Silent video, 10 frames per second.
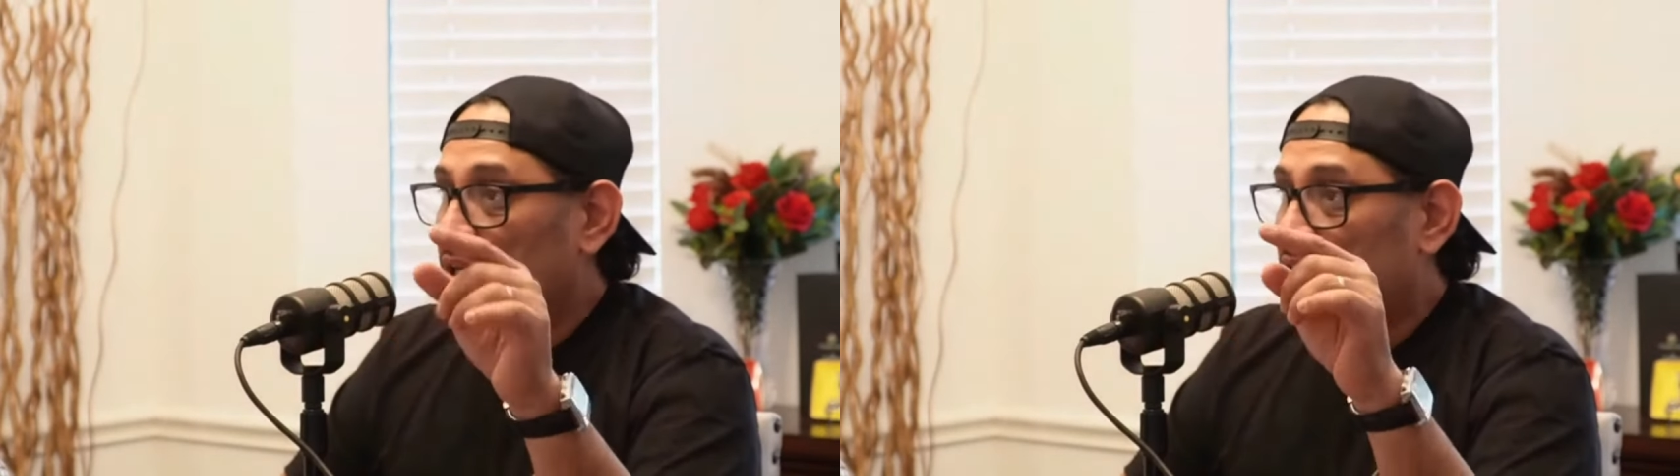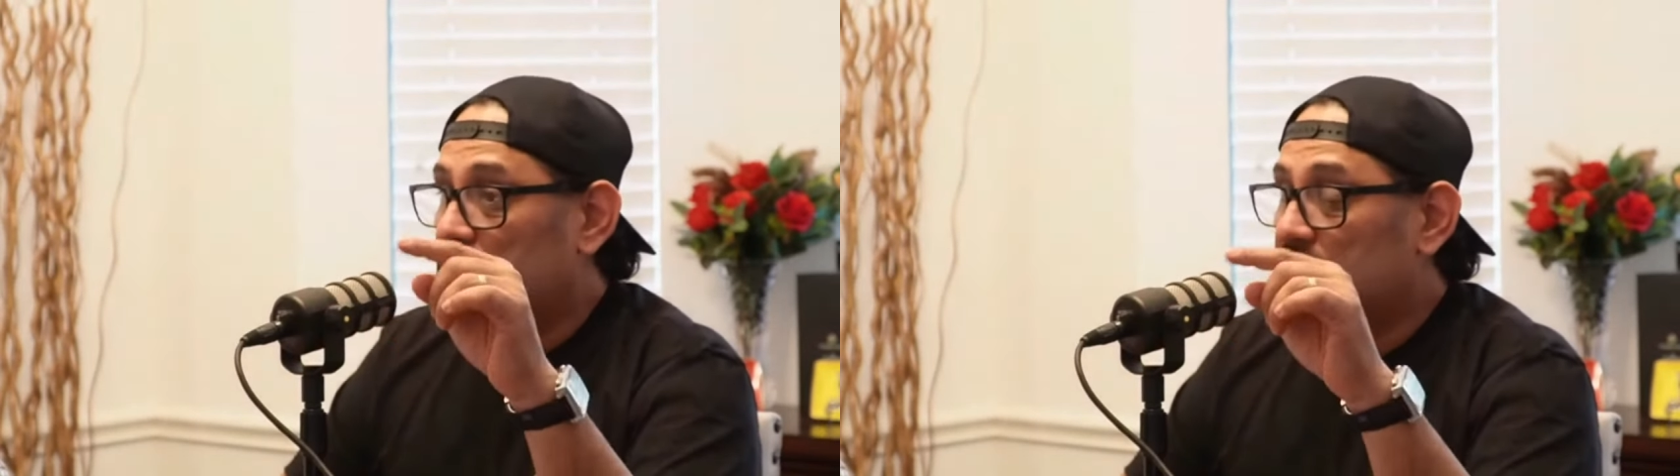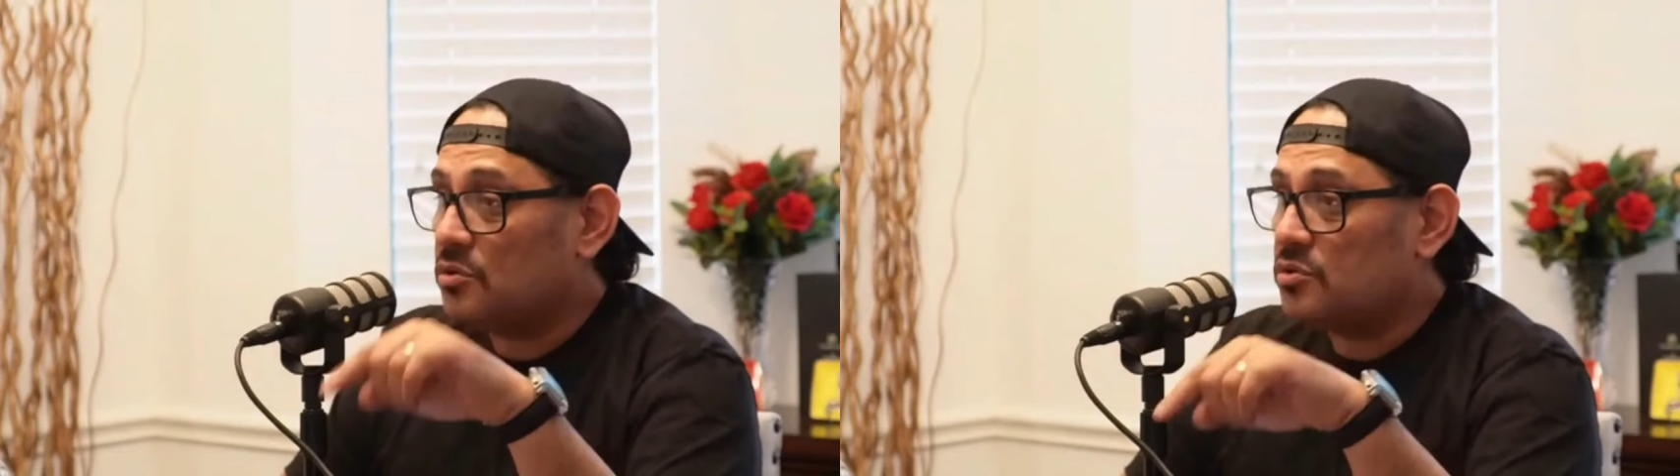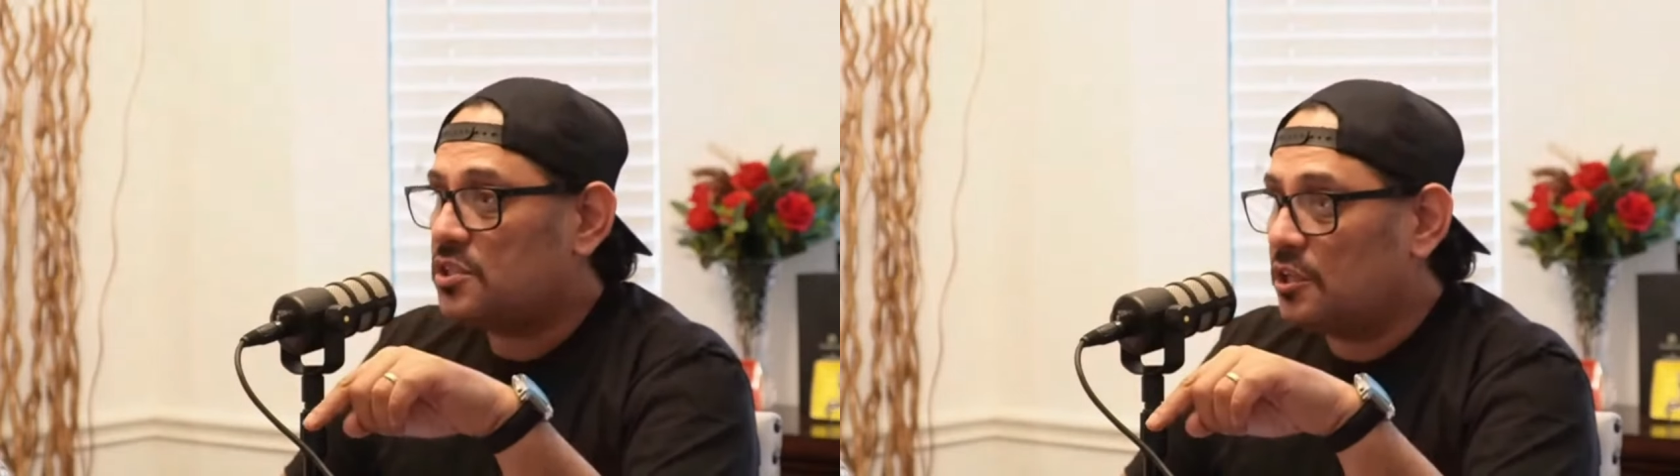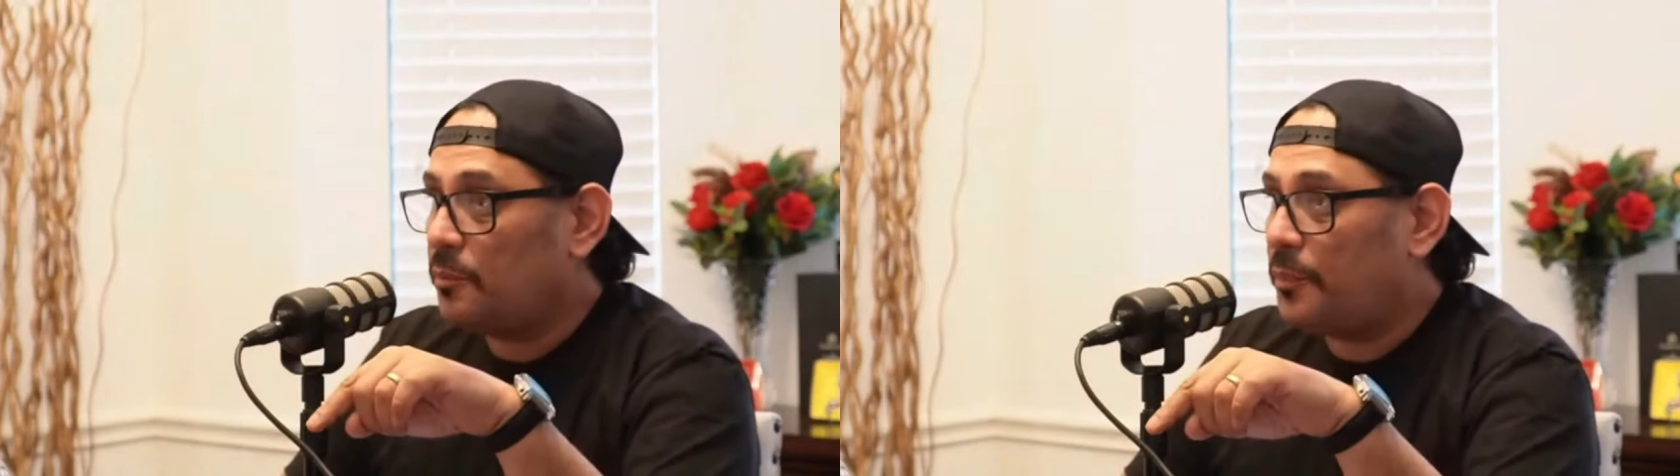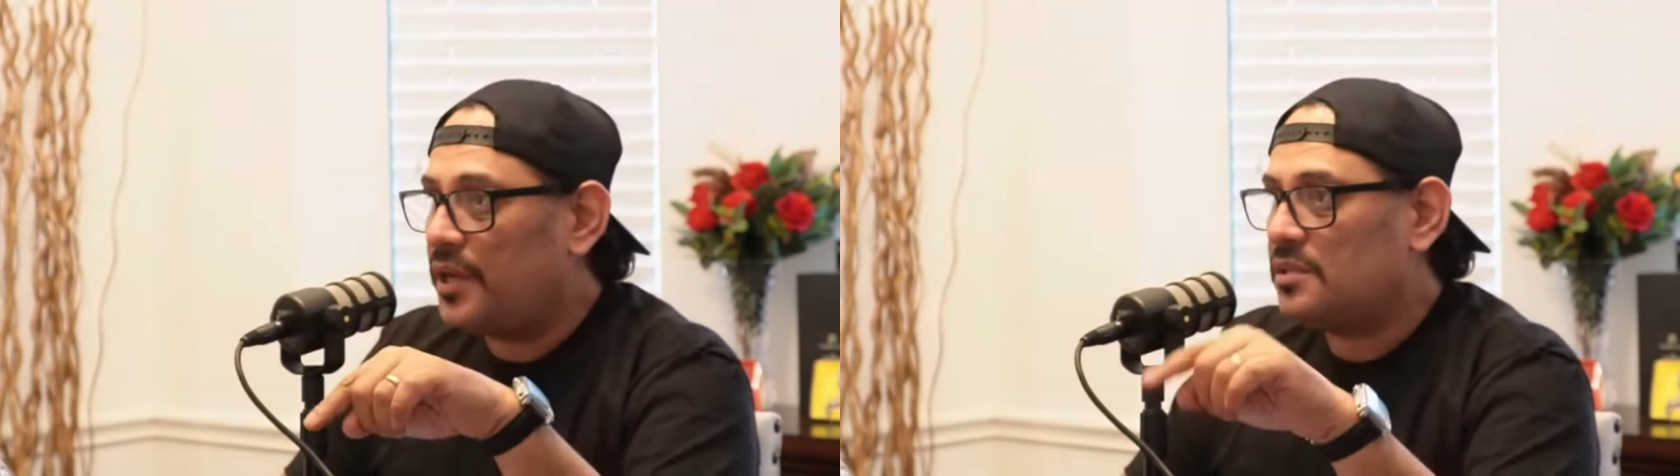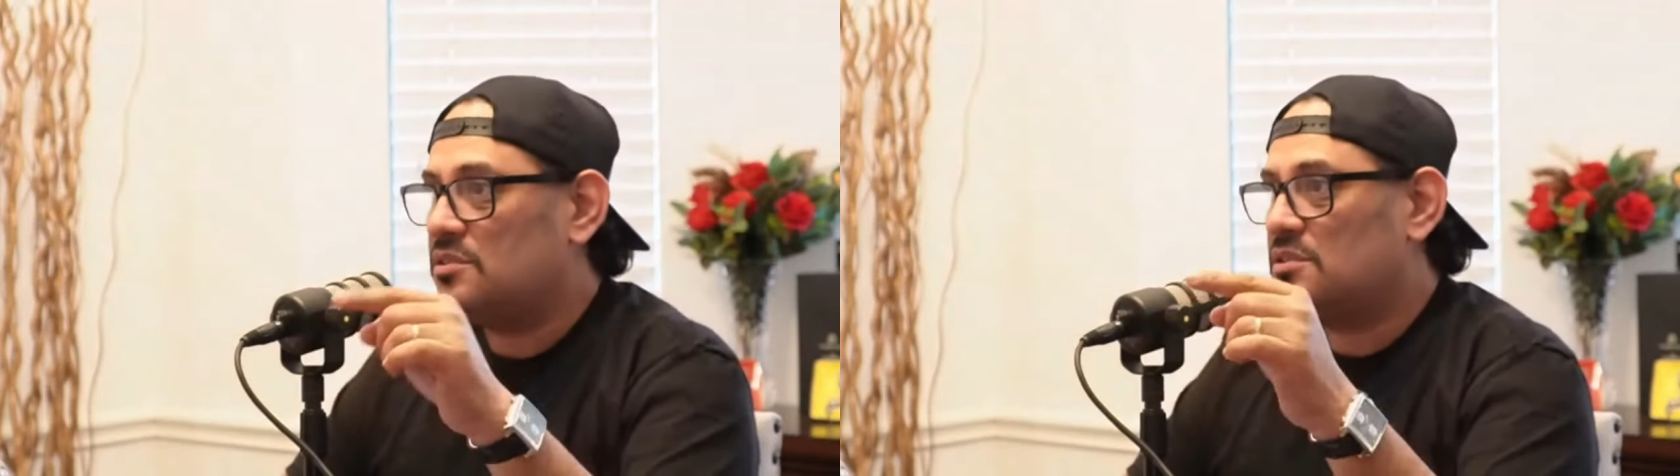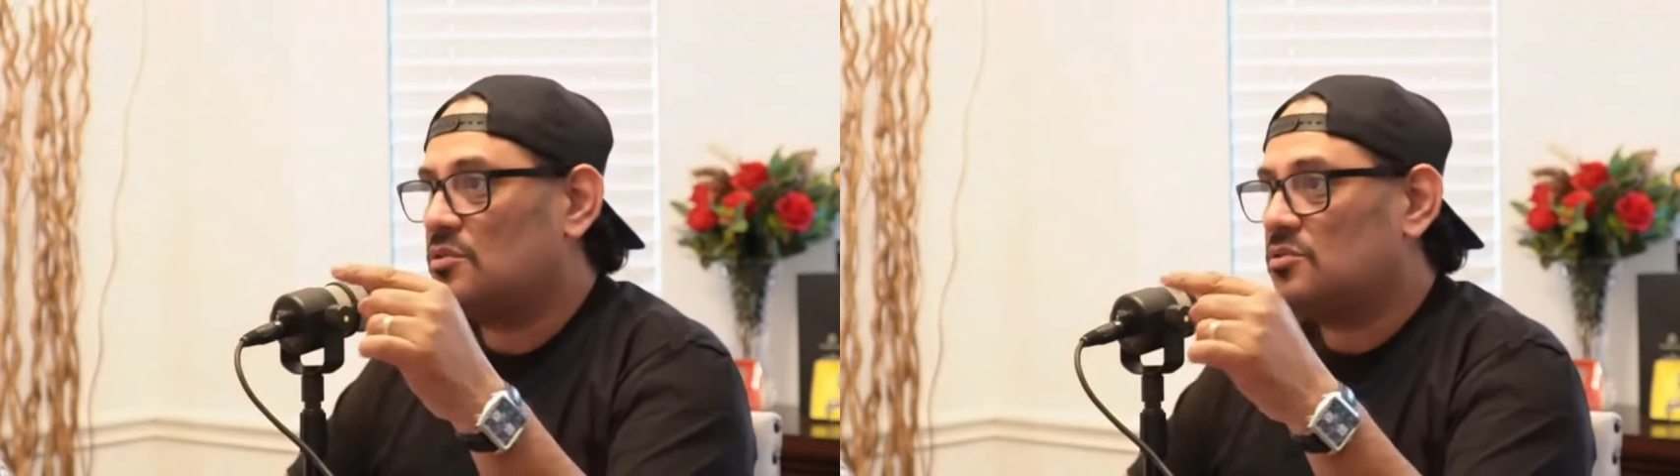Uhum. que estão sendo presos,
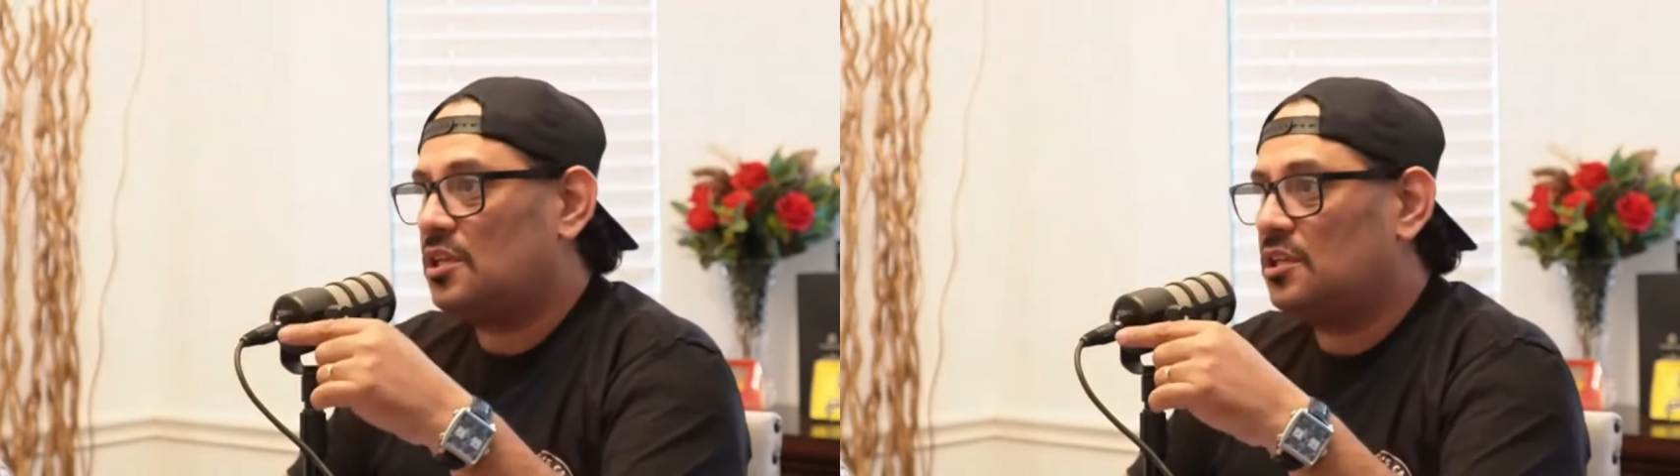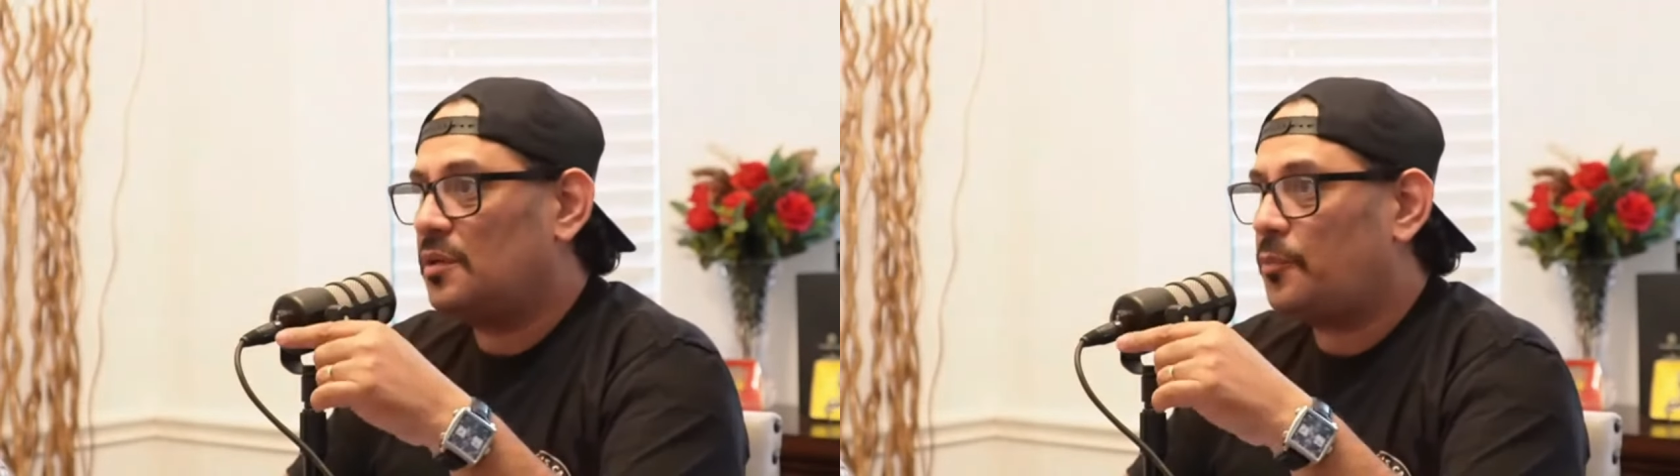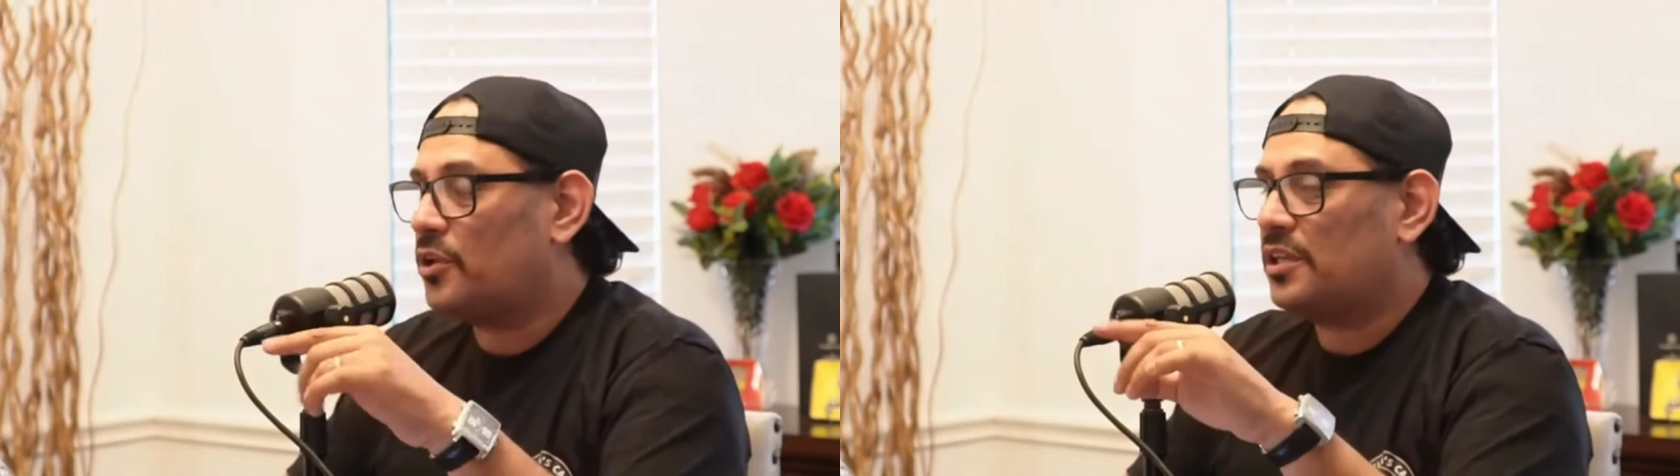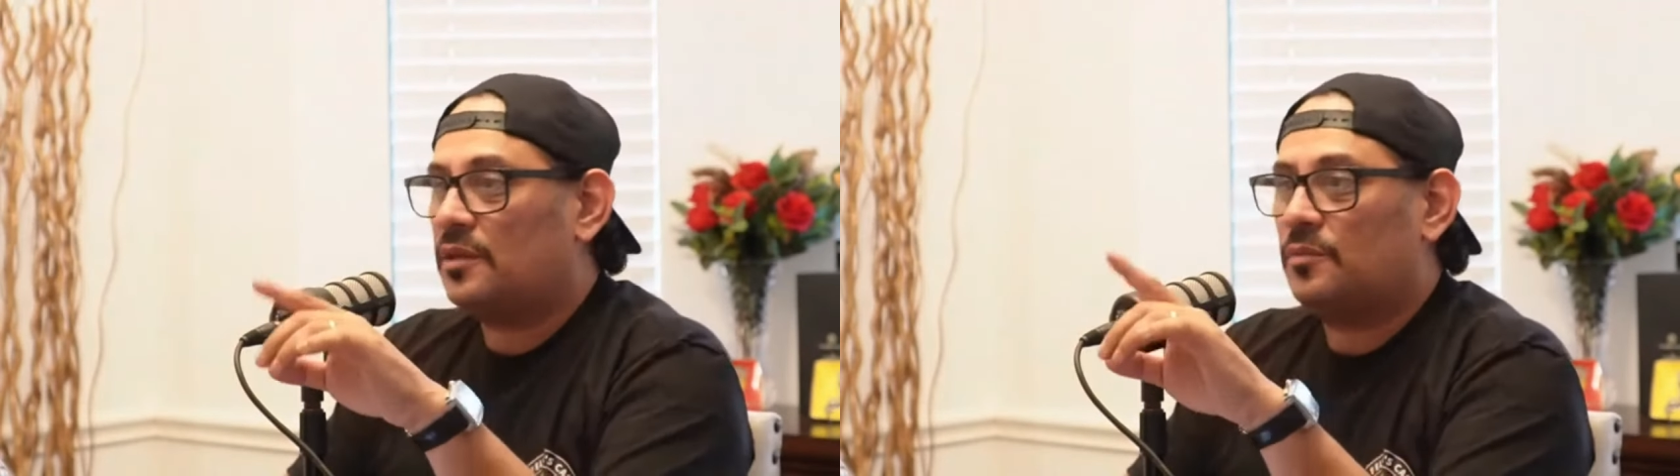estão sendo deportados,